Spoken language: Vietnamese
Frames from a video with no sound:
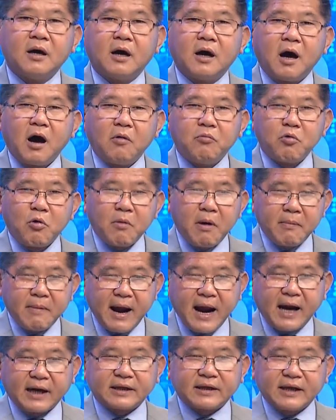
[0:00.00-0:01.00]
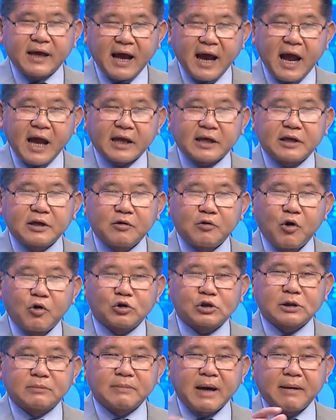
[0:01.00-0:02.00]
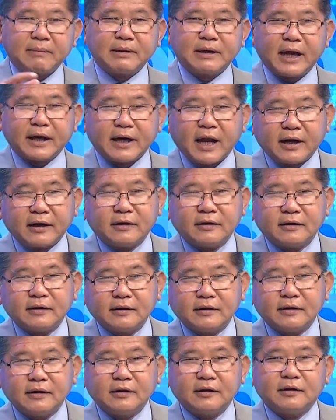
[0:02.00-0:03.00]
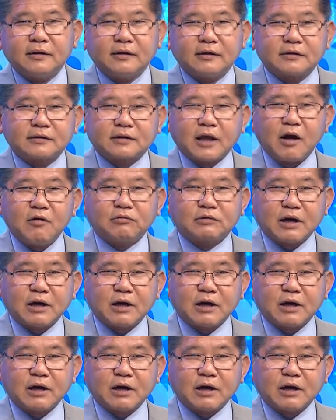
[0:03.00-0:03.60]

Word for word: ông Obama thì IQ Osama bin Laden tới ông